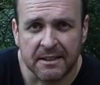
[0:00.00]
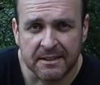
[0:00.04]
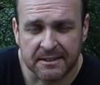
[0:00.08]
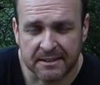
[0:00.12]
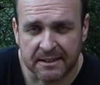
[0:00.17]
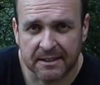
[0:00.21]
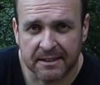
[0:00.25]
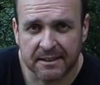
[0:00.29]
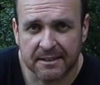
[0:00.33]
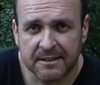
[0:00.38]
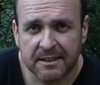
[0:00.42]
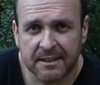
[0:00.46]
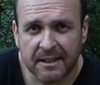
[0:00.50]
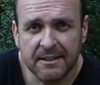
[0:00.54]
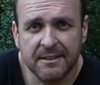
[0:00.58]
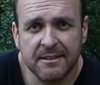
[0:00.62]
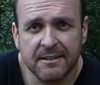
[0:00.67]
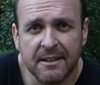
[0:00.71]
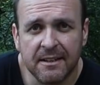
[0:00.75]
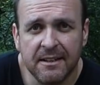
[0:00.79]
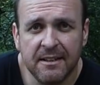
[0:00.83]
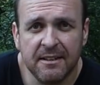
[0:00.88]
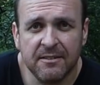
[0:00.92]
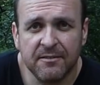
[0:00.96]
Der
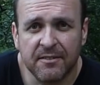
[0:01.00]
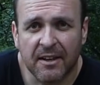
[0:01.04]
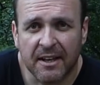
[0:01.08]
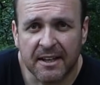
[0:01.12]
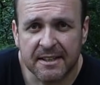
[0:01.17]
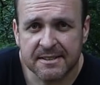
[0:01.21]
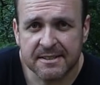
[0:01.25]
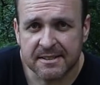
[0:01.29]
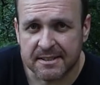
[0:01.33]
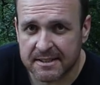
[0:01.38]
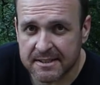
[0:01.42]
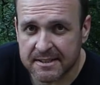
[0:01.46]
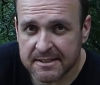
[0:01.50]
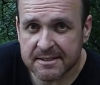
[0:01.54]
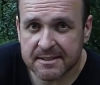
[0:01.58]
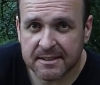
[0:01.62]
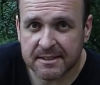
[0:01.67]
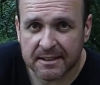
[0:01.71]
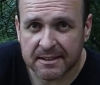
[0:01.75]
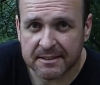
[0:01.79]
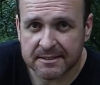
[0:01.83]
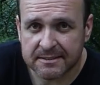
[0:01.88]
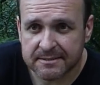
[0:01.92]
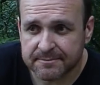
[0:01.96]
dritte Hinweis ist
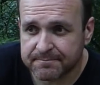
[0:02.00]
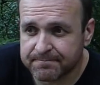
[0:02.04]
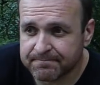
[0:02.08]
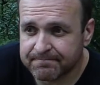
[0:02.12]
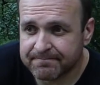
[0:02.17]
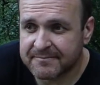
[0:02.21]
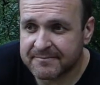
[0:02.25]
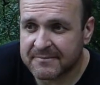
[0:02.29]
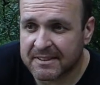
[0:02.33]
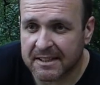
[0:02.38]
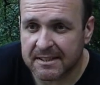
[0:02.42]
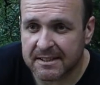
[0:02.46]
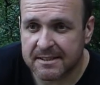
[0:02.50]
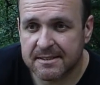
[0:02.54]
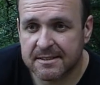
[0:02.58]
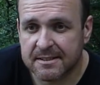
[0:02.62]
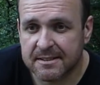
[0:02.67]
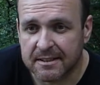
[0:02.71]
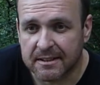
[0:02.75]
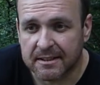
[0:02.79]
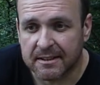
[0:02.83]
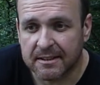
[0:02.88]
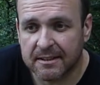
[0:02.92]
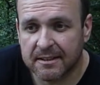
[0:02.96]
dann,
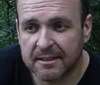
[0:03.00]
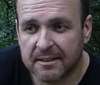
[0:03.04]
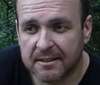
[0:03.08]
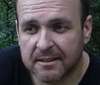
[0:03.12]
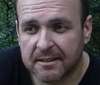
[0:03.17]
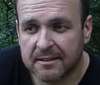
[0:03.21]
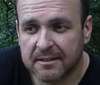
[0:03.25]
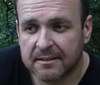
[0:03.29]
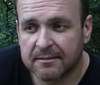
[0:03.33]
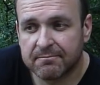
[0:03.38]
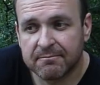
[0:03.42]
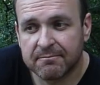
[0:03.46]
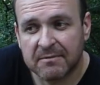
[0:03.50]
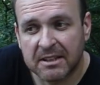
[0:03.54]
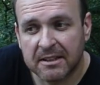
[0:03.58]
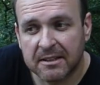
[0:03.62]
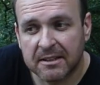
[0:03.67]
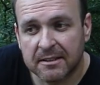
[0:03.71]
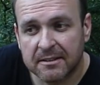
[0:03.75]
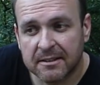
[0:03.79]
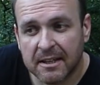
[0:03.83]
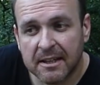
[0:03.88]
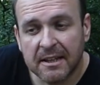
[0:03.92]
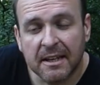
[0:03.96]
dass ich
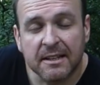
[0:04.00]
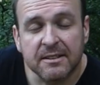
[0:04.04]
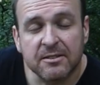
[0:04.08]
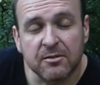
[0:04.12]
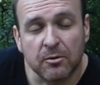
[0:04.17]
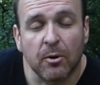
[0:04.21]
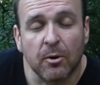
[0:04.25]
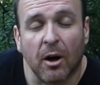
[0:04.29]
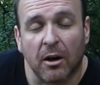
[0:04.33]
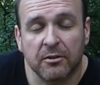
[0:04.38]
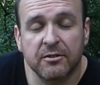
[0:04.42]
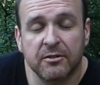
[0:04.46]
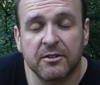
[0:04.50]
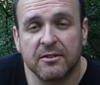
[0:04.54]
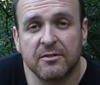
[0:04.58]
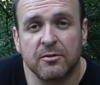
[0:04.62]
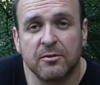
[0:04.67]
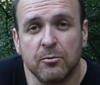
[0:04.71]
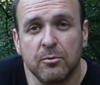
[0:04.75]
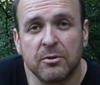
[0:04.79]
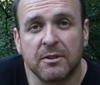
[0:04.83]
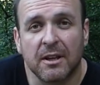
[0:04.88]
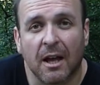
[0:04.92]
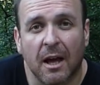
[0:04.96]
die Dinge so
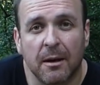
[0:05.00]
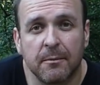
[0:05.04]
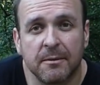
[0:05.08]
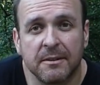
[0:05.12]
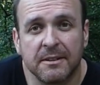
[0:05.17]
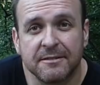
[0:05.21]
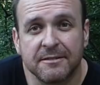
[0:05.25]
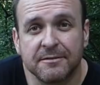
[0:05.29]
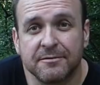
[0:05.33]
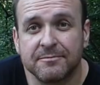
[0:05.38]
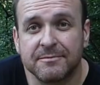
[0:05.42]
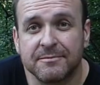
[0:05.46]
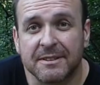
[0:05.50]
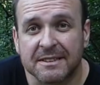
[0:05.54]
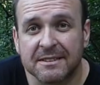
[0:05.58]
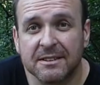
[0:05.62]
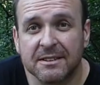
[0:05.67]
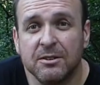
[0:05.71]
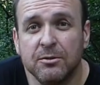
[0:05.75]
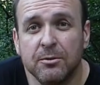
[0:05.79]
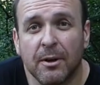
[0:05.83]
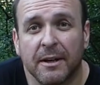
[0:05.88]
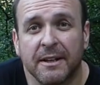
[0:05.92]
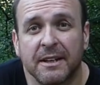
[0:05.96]
ausgesucht habe, dass
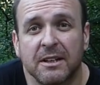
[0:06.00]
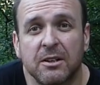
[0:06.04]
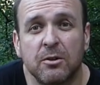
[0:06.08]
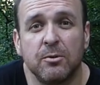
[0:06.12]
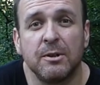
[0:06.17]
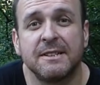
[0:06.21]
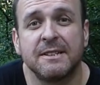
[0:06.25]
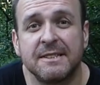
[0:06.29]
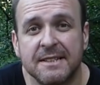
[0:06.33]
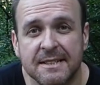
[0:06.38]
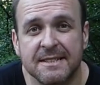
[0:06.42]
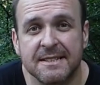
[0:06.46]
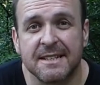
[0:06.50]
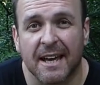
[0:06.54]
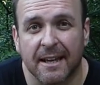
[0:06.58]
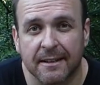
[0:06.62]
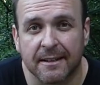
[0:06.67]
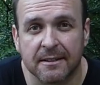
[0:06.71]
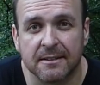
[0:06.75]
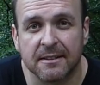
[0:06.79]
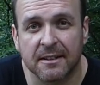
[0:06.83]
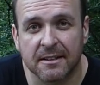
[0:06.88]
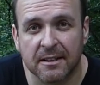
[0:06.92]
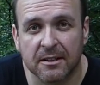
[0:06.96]
ich nur eine kurze
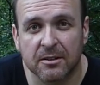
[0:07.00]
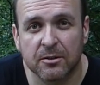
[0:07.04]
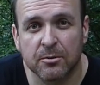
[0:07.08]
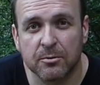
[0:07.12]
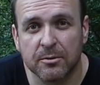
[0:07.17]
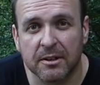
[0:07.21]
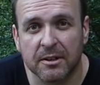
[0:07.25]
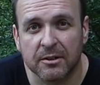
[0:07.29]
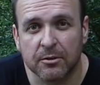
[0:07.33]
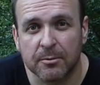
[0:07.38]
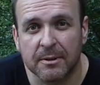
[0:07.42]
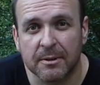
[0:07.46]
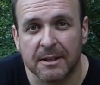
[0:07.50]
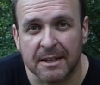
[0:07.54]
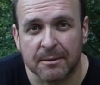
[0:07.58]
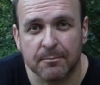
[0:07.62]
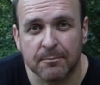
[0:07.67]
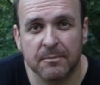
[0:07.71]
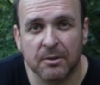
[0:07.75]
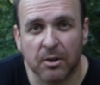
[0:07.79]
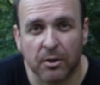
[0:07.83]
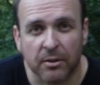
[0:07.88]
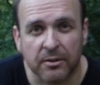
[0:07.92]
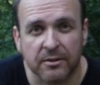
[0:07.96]
Zeit in der Natur
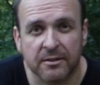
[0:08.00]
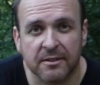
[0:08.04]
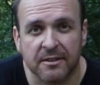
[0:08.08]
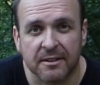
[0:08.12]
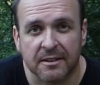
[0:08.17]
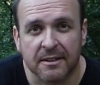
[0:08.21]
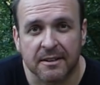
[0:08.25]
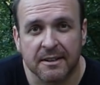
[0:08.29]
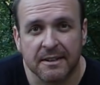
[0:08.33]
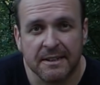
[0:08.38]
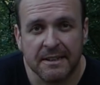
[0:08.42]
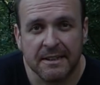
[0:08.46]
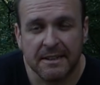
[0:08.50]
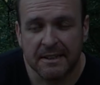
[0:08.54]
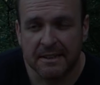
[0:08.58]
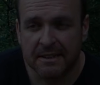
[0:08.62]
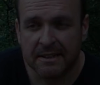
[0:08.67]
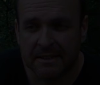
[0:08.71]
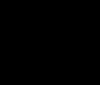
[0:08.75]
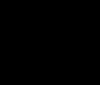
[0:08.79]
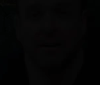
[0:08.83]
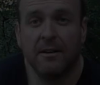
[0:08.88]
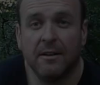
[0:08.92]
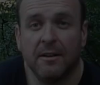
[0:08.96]
überleben könnte.
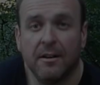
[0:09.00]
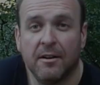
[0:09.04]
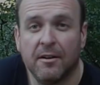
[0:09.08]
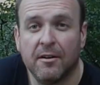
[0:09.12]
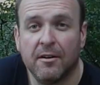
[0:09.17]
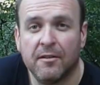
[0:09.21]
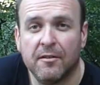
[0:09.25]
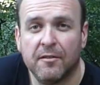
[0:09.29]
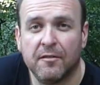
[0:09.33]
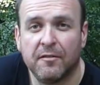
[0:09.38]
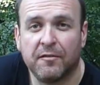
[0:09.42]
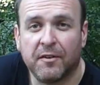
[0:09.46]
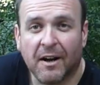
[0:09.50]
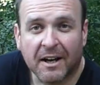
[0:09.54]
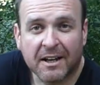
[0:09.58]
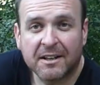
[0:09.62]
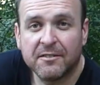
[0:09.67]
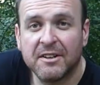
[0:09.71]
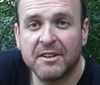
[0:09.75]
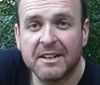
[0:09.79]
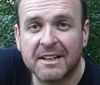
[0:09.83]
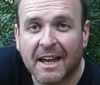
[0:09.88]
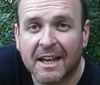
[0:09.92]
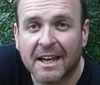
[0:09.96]

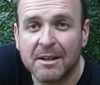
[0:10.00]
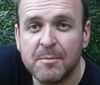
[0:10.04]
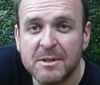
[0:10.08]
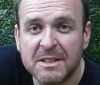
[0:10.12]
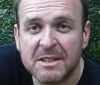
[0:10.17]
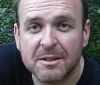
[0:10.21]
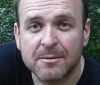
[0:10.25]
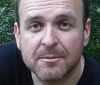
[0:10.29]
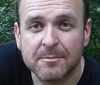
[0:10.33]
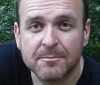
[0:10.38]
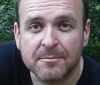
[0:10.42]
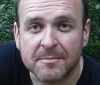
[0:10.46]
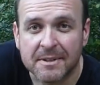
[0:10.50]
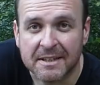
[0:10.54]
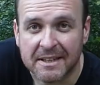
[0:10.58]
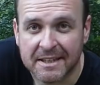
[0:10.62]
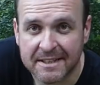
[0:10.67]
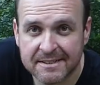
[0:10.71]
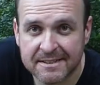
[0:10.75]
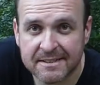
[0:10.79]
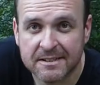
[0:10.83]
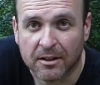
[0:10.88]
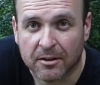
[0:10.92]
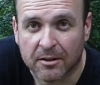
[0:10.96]
Fangen wir gleich mit dem
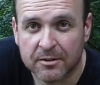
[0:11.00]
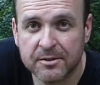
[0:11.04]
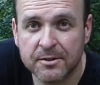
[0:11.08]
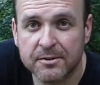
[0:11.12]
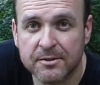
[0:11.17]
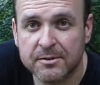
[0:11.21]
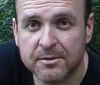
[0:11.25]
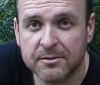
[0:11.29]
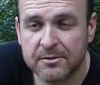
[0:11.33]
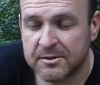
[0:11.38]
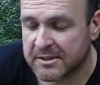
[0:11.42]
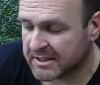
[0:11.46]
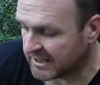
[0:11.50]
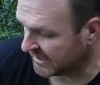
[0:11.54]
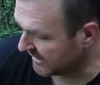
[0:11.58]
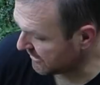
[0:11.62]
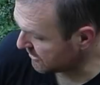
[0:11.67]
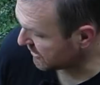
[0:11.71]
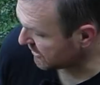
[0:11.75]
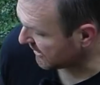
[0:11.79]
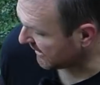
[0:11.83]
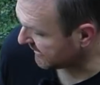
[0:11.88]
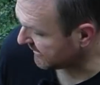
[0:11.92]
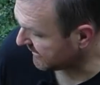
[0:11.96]
ersten
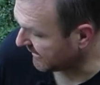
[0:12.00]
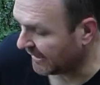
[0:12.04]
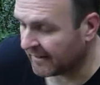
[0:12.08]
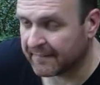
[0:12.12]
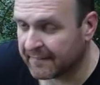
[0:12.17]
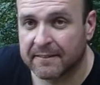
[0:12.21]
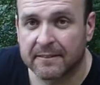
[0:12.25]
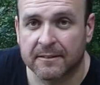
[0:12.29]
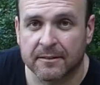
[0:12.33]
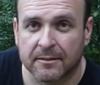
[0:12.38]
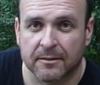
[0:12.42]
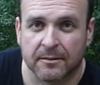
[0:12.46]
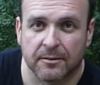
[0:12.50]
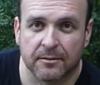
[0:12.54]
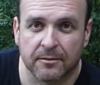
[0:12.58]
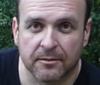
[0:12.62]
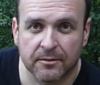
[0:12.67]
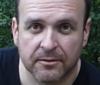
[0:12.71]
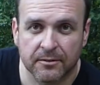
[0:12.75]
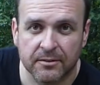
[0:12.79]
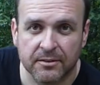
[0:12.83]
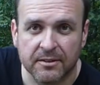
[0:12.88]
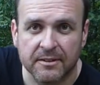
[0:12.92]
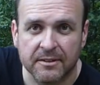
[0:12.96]
Ausrüstungsgegenstand an.
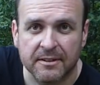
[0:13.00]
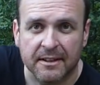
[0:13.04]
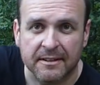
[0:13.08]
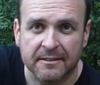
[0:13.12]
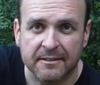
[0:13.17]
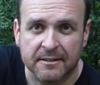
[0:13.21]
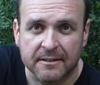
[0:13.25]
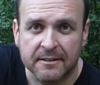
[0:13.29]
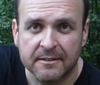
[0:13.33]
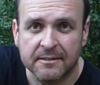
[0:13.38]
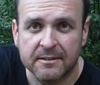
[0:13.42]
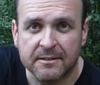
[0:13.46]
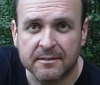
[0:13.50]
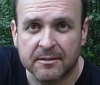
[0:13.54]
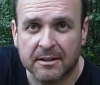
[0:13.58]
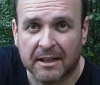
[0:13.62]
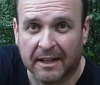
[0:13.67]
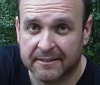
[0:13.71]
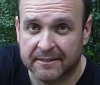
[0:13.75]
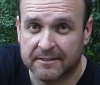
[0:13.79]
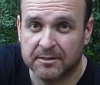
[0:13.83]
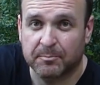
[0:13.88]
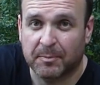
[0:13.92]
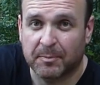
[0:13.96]
Und das ist
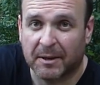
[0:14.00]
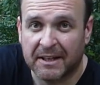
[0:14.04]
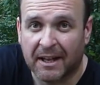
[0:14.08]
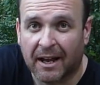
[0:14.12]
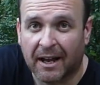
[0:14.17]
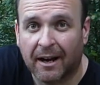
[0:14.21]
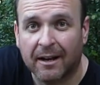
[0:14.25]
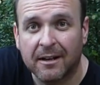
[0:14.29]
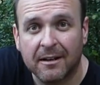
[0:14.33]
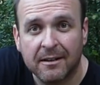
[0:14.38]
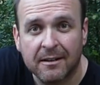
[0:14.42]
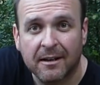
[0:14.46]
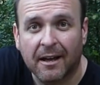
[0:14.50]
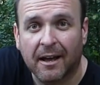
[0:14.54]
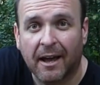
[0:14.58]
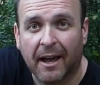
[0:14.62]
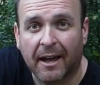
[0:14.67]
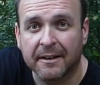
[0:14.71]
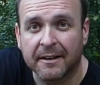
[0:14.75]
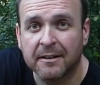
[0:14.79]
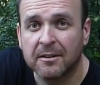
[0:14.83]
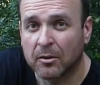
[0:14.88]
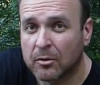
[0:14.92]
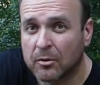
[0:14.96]
ganz banal
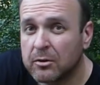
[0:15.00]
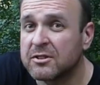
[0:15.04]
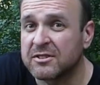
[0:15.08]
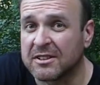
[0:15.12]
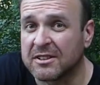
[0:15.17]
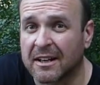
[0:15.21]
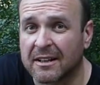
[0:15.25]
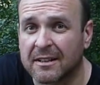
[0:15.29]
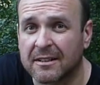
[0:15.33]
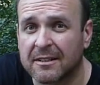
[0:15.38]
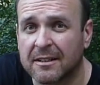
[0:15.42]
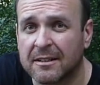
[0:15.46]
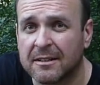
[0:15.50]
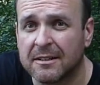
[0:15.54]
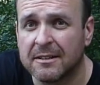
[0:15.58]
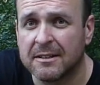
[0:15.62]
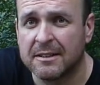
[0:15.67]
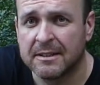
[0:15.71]
ein Rucksack.